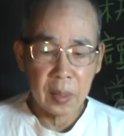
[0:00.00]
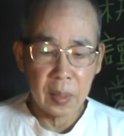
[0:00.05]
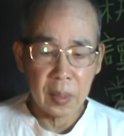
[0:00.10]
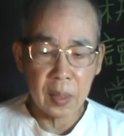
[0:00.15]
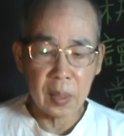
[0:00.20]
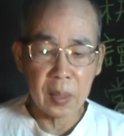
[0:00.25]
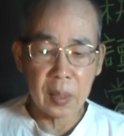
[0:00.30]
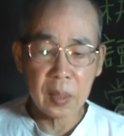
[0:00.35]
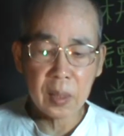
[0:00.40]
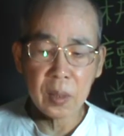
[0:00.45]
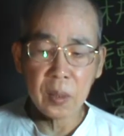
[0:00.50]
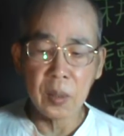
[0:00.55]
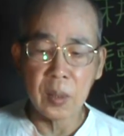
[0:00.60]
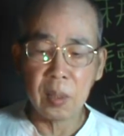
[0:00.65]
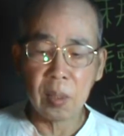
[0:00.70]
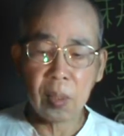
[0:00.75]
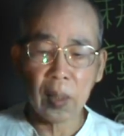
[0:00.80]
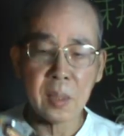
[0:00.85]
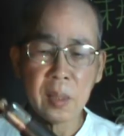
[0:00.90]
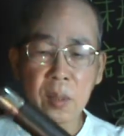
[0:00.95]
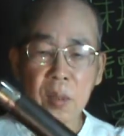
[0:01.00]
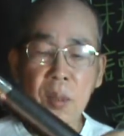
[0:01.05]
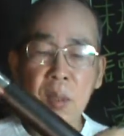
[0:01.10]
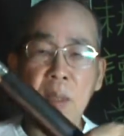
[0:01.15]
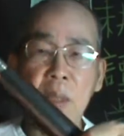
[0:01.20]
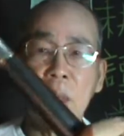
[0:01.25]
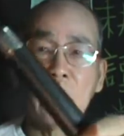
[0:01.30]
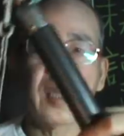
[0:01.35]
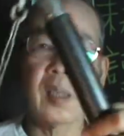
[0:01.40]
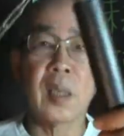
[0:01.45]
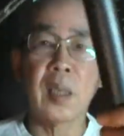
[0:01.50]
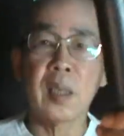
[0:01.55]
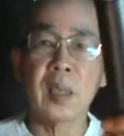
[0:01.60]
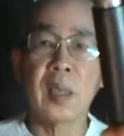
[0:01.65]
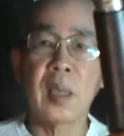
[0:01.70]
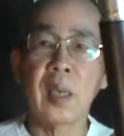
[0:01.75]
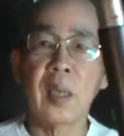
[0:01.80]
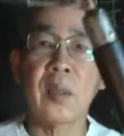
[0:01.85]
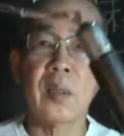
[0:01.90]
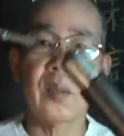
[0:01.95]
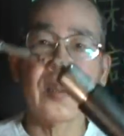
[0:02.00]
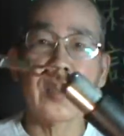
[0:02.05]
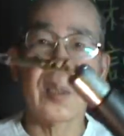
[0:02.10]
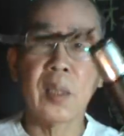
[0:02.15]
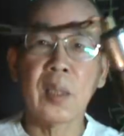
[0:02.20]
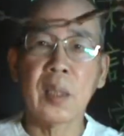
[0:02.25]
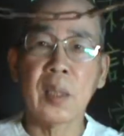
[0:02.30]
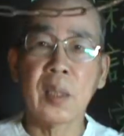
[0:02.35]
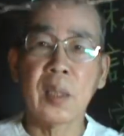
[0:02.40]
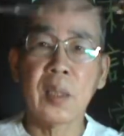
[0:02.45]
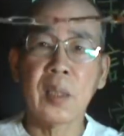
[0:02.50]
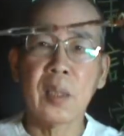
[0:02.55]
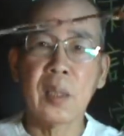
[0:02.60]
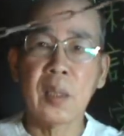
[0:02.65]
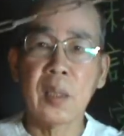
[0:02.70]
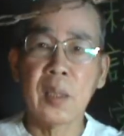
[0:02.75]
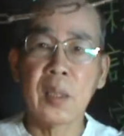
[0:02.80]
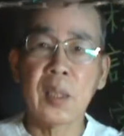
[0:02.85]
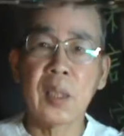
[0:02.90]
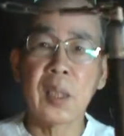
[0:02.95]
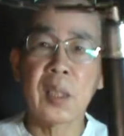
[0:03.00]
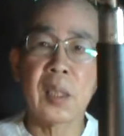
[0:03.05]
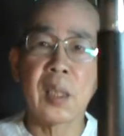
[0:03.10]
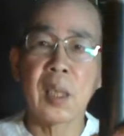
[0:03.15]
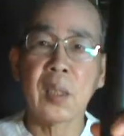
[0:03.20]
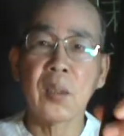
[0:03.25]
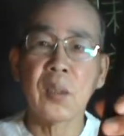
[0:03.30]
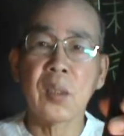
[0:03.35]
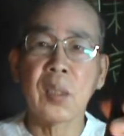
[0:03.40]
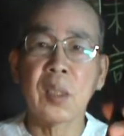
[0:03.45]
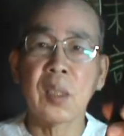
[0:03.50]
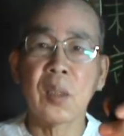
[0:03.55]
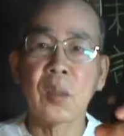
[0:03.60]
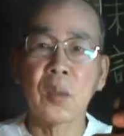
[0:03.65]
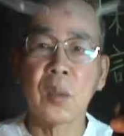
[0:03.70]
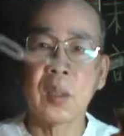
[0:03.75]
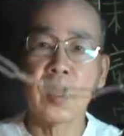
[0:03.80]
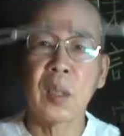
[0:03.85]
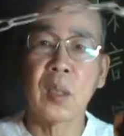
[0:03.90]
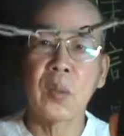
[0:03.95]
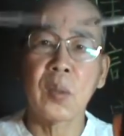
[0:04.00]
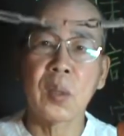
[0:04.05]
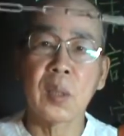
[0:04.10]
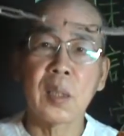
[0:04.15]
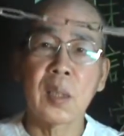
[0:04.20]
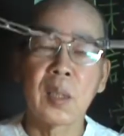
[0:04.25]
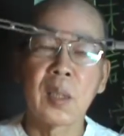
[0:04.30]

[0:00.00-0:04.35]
因此就会这样。所以你看这个是两用的啊，接起来就是一个双节棍。